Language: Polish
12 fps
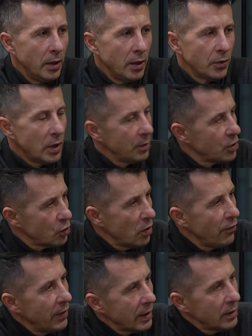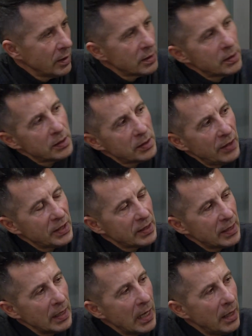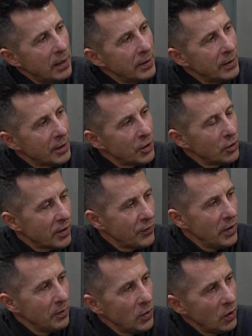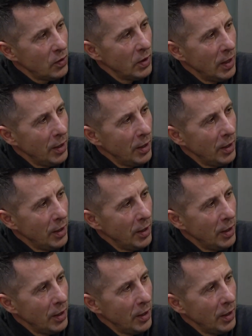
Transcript: No ale przyszła oferta z FC Sangalen i dlatego trafiłem do,